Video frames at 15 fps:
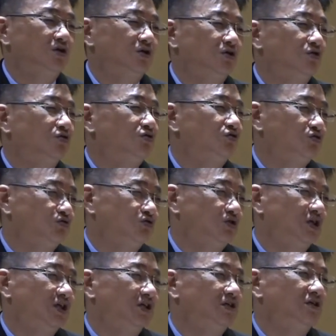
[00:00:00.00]
有属
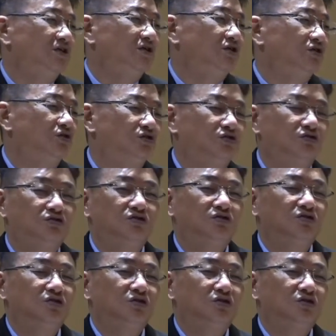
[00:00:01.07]
灵、有